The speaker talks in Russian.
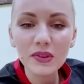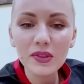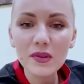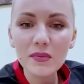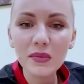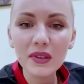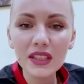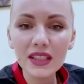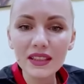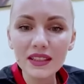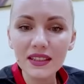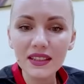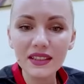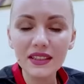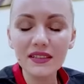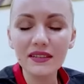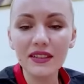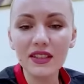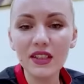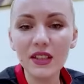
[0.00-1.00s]
Смотрите,
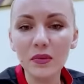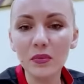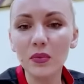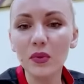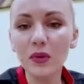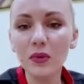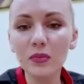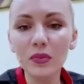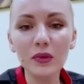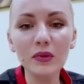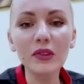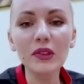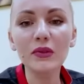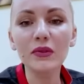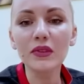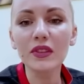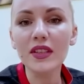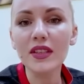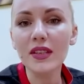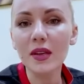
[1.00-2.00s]
девочки, по поводу
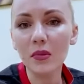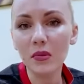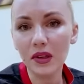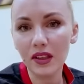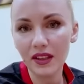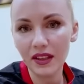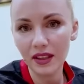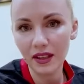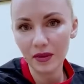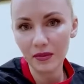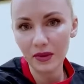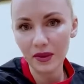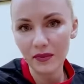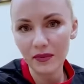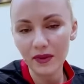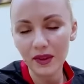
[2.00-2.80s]
рецепта крема.